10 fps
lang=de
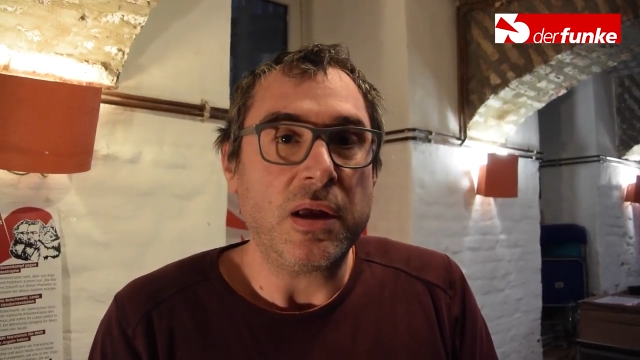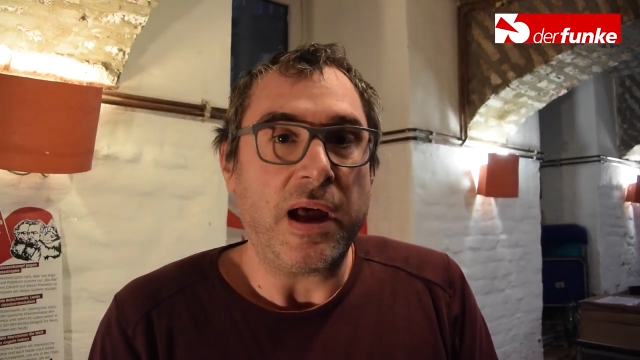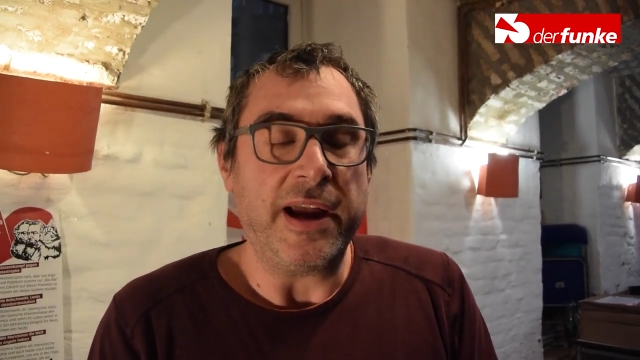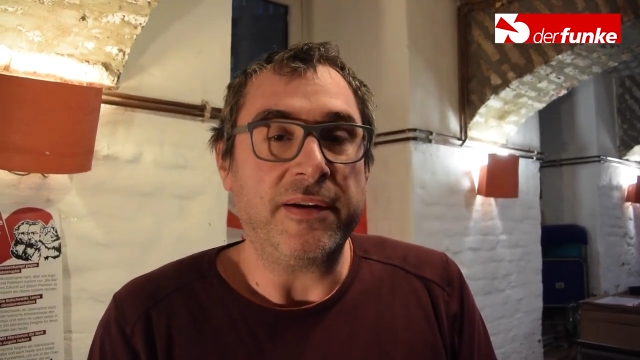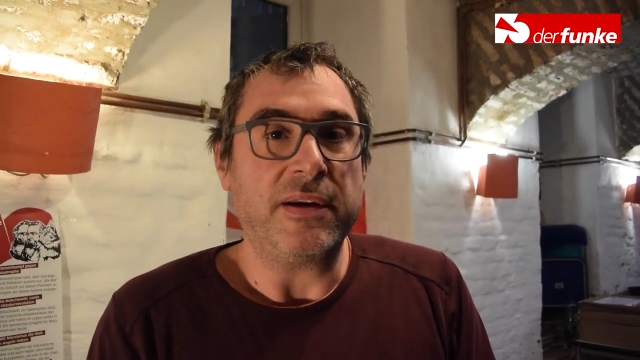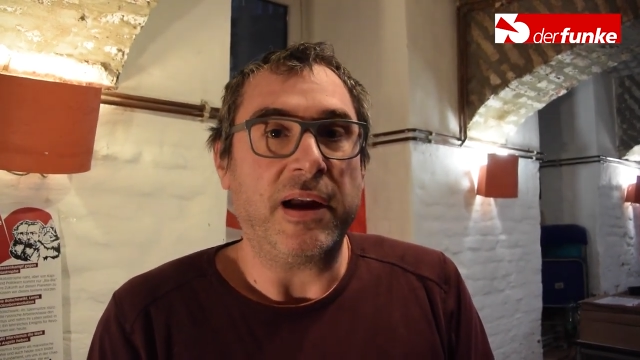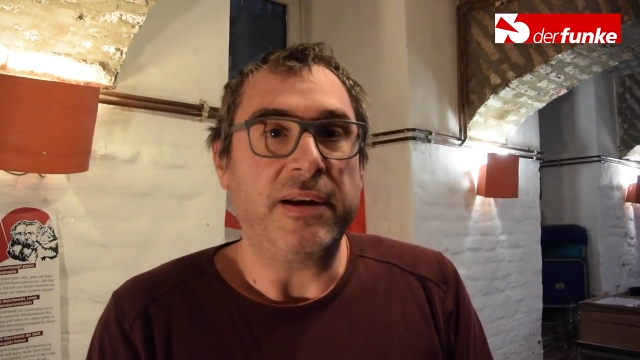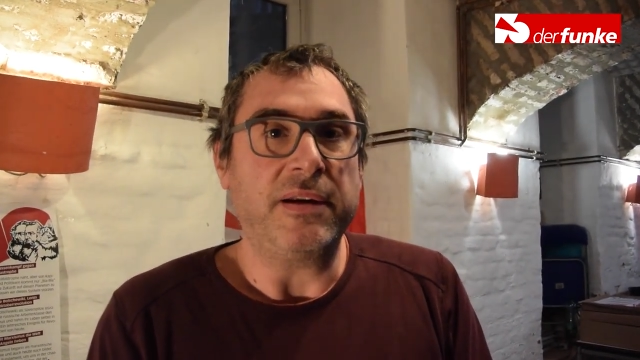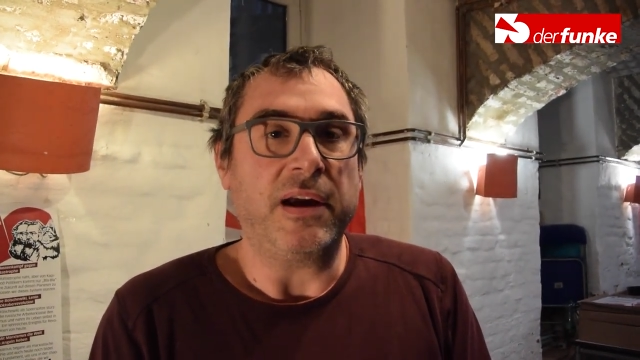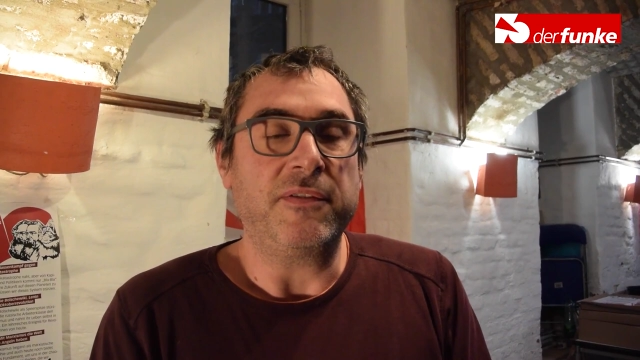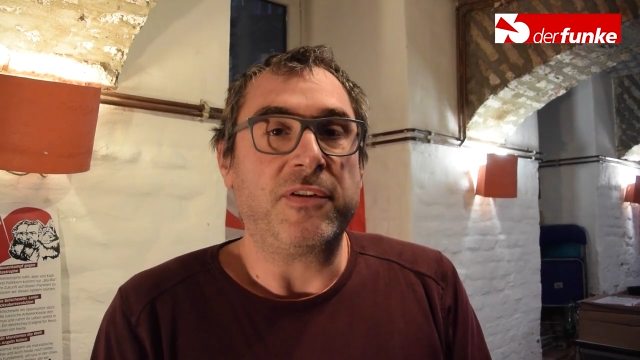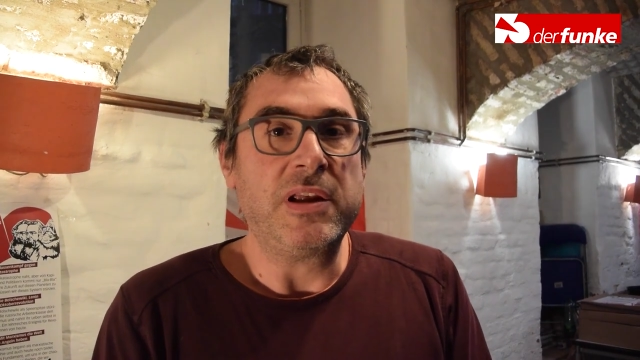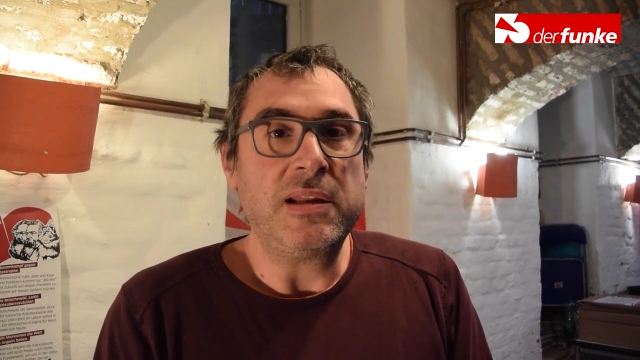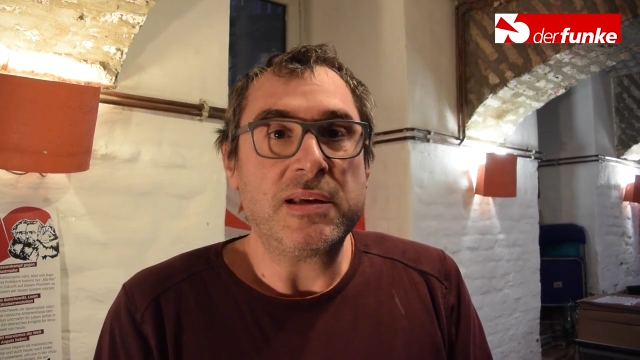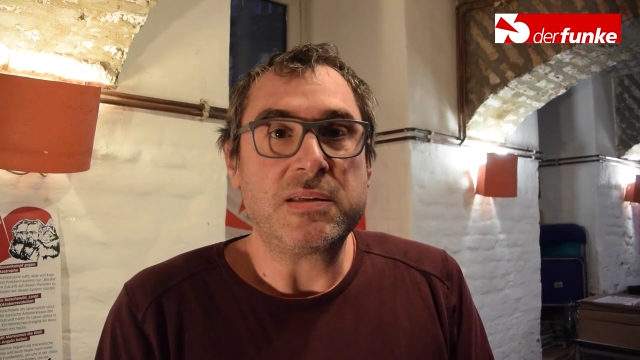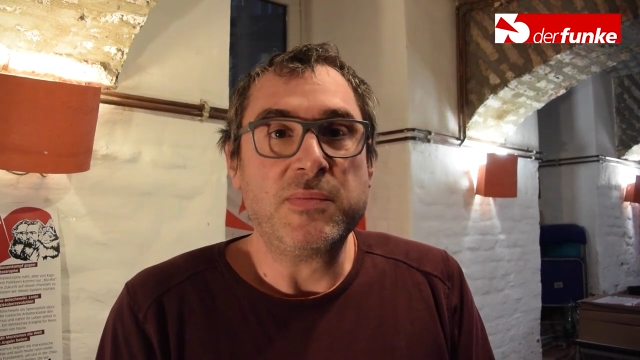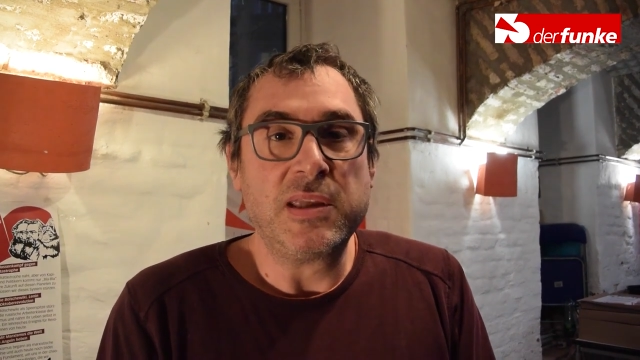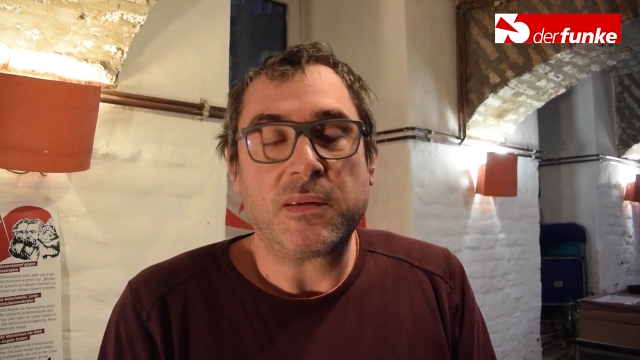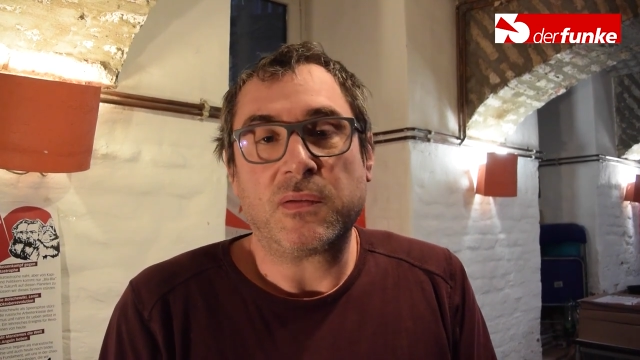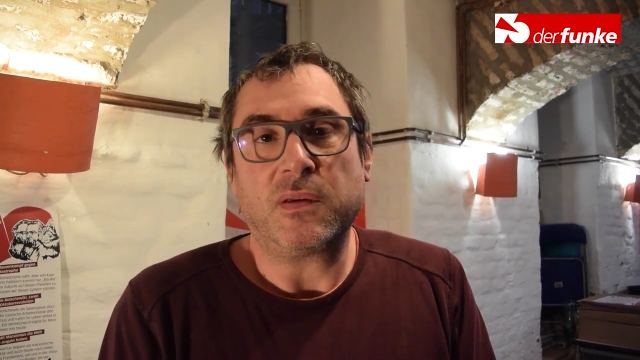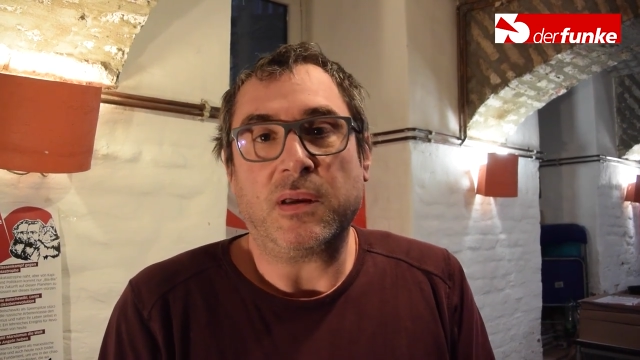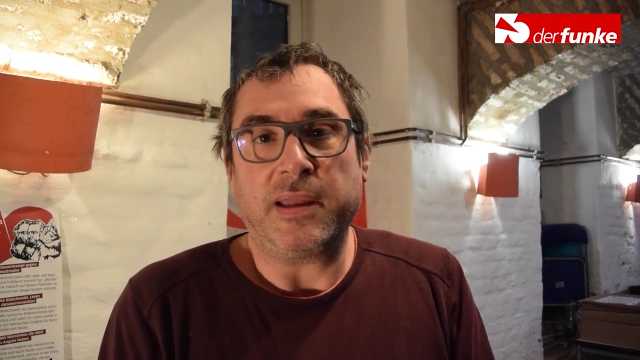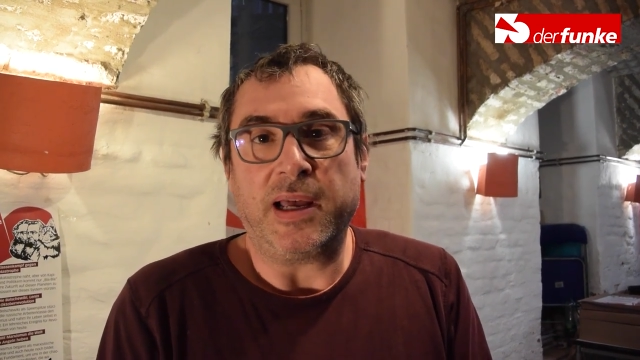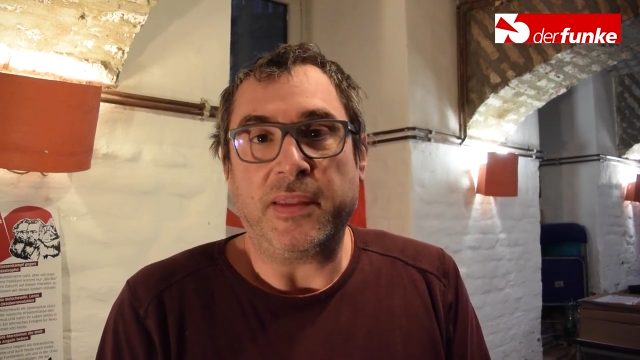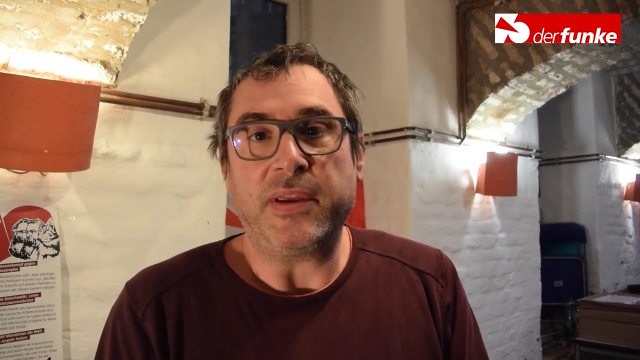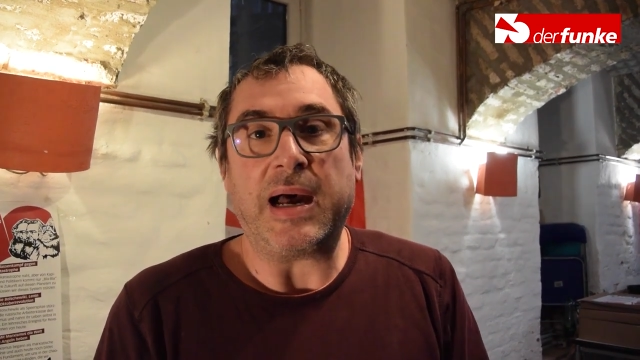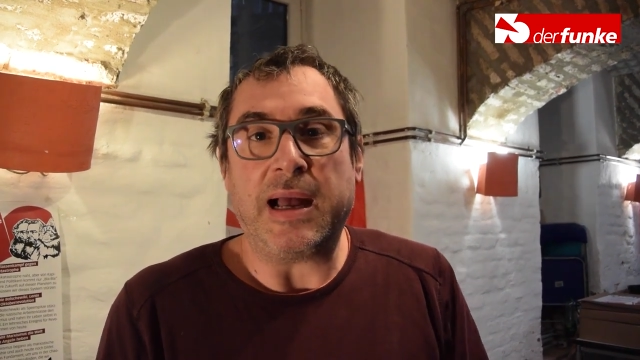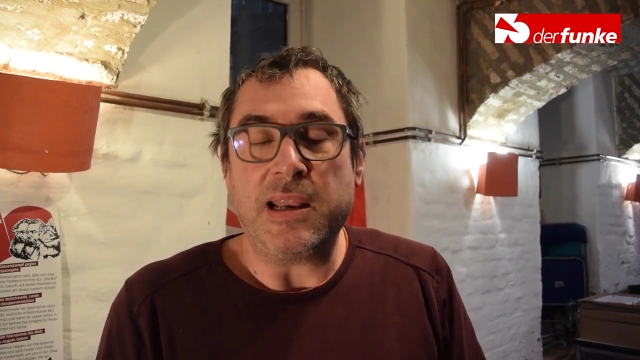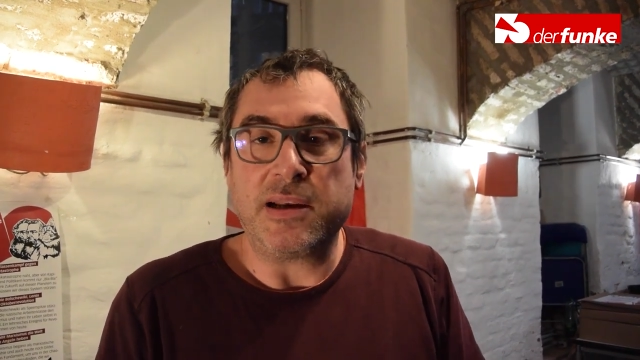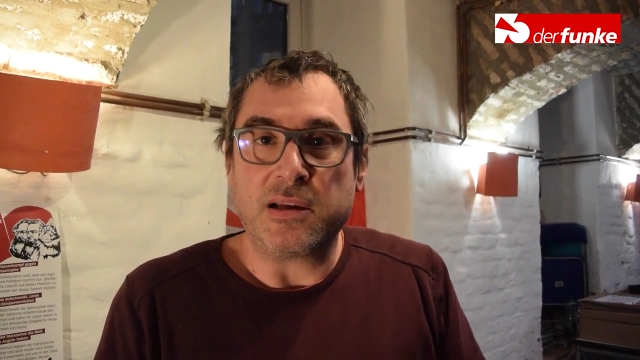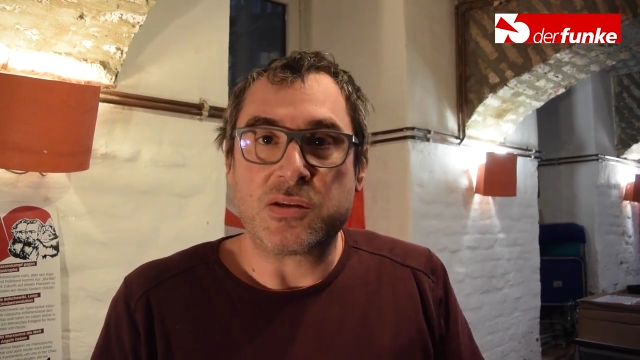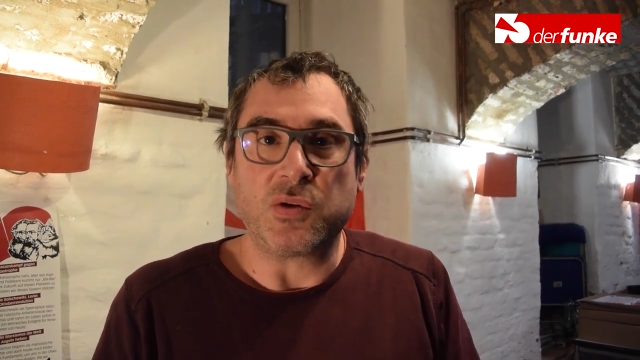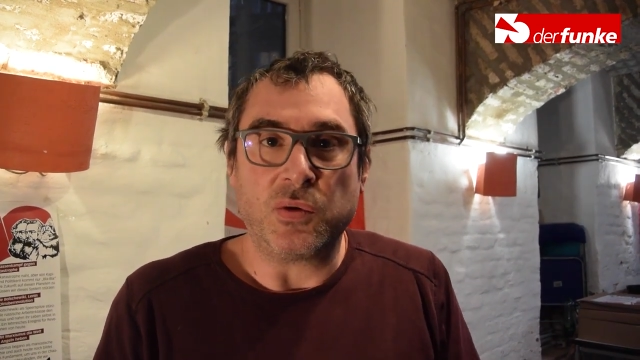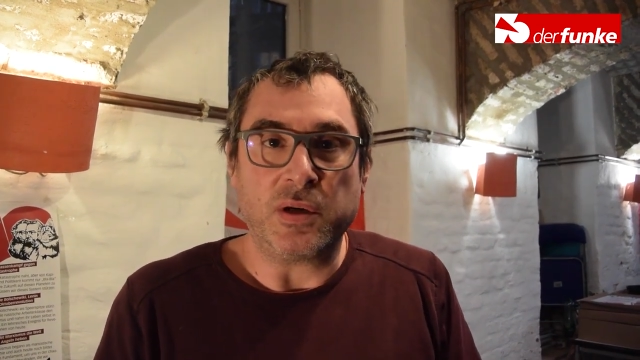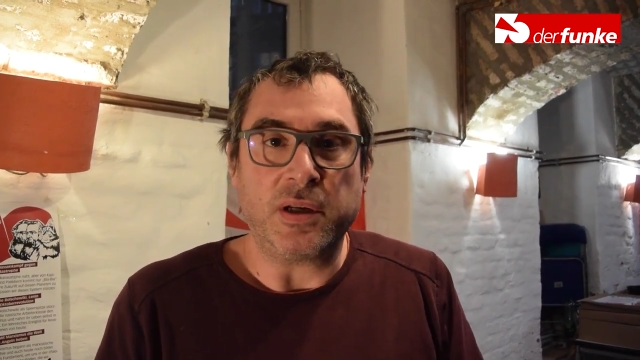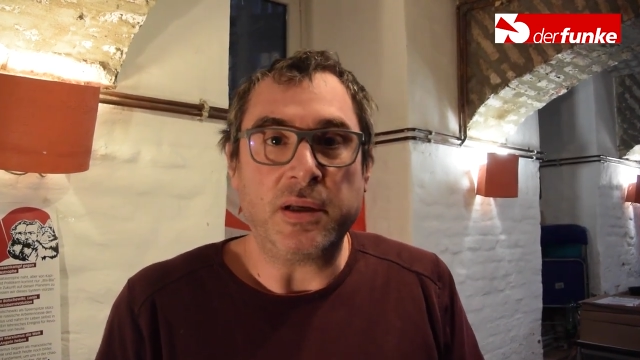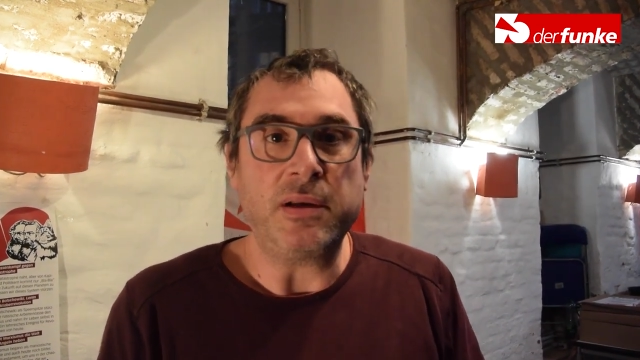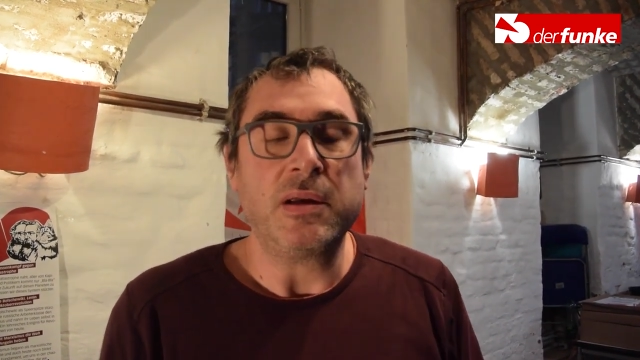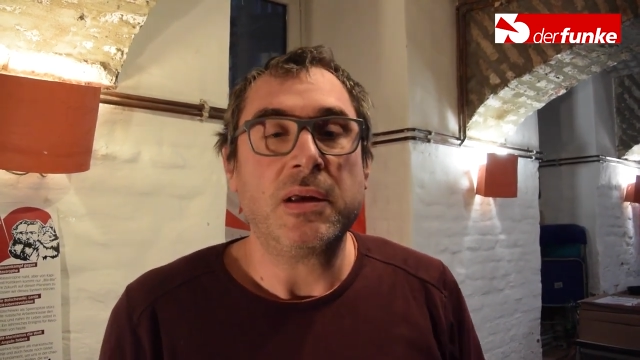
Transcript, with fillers: ein, ein, ein friedliches Miteinander aller Nationen